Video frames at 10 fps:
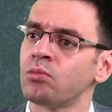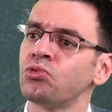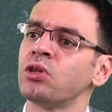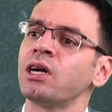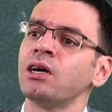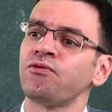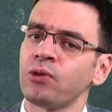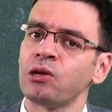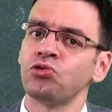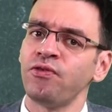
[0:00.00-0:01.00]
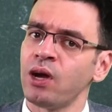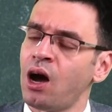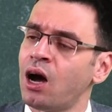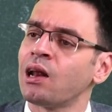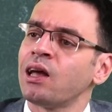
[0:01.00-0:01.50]
Bunlara filozof
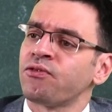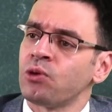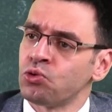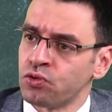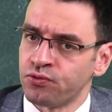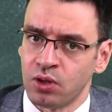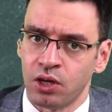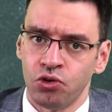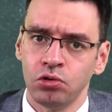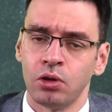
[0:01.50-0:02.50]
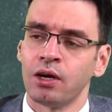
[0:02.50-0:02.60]
veya ahlak filozofu deniyor.